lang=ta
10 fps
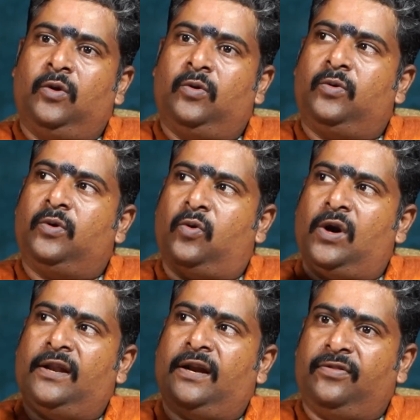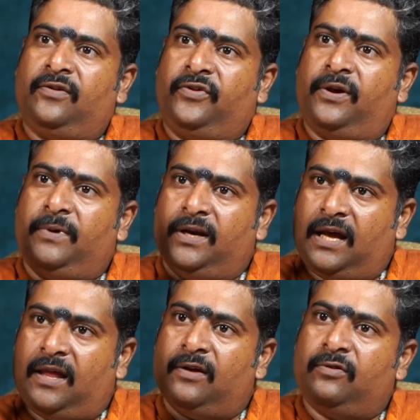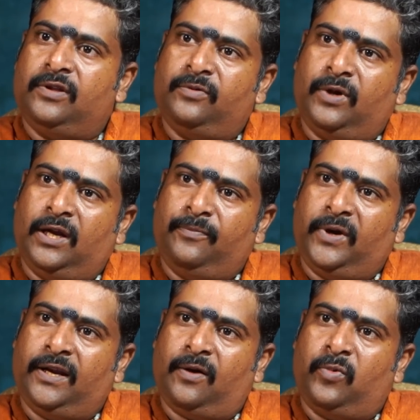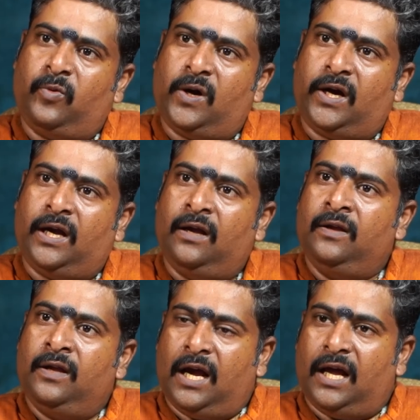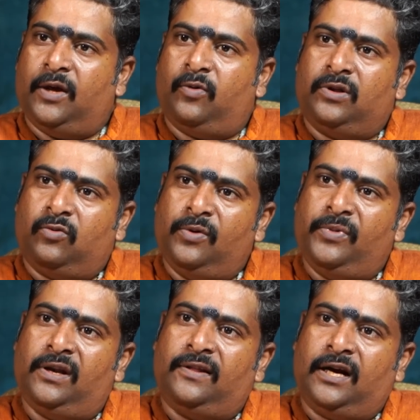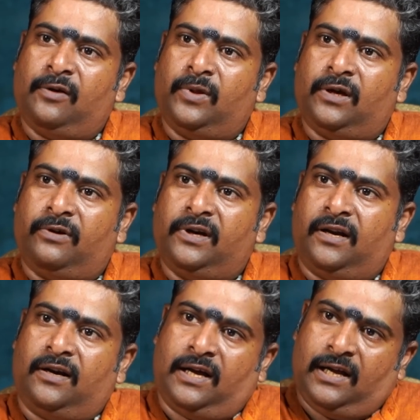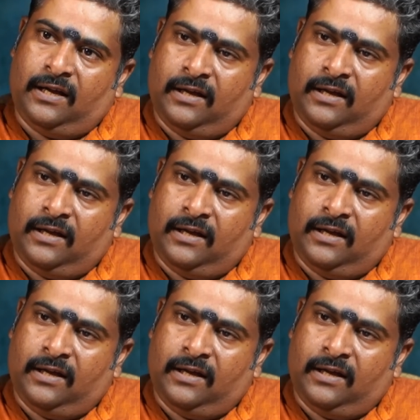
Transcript: ஒரு கொலை நடந்துருச்சு அப்படின்னா அதை வந்து மெயினாக போடுவாங்க அதே ஒருத்தன் ஒலிம்பிக்கில் தங்க பதக்கம் வந்துட்டான்னா